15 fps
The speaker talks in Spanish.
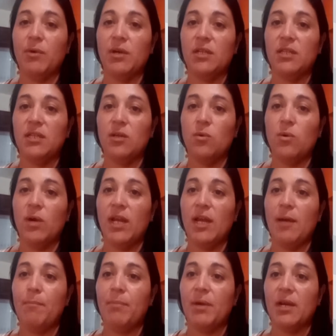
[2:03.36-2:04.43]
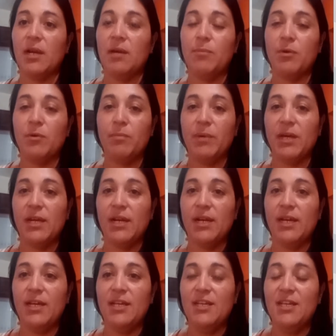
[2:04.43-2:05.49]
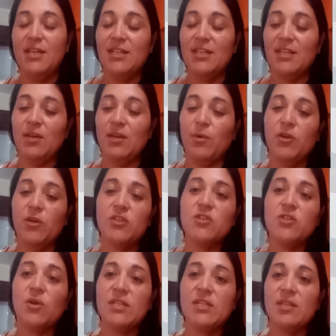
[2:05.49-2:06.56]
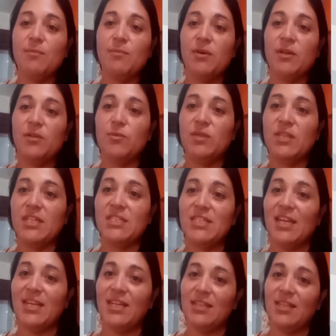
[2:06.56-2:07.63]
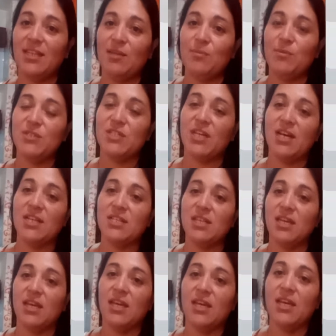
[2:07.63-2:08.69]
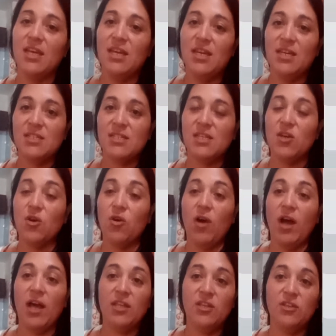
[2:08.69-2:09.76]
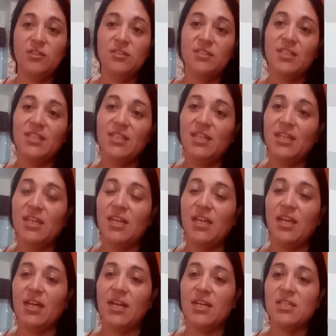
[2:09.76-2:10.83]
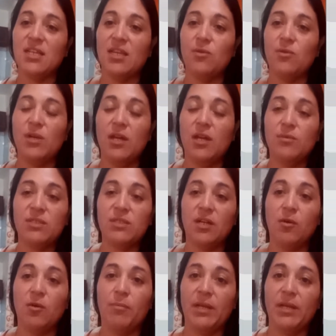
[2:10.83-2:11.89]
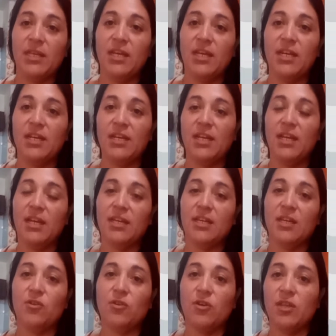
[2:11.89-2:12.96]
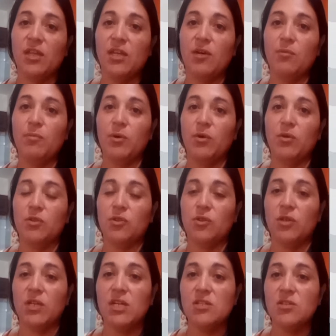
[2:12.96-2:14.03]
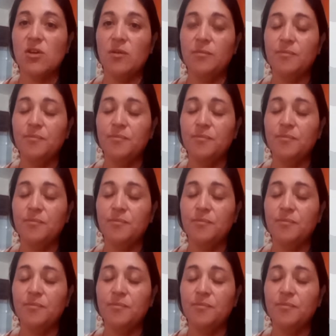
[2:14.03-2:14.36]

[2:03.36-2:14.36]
por lentejuela, perla por perla, que bueno, eso lo hacemos en un taller que tenemos ya hace cinco años en la casa de una de nuestras compañeras, que es la que coordina un poco todo eso